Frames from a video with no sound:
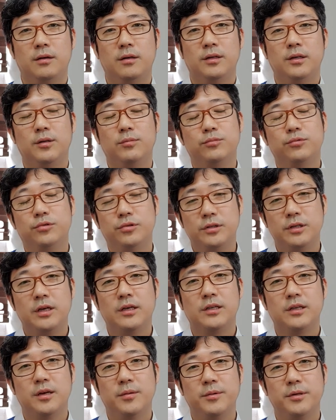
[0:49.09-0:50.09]
이게 무슨
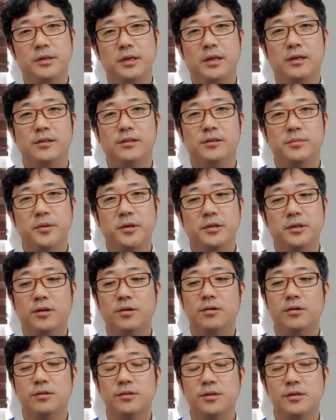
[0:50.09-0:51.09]
얘기냐면 예를 들면
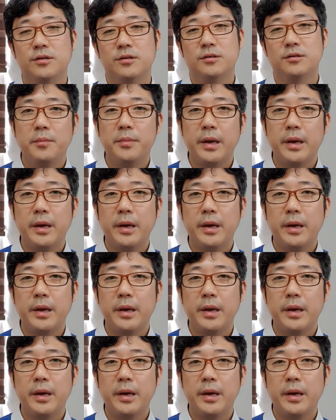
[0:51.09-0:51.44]
이런 거죠.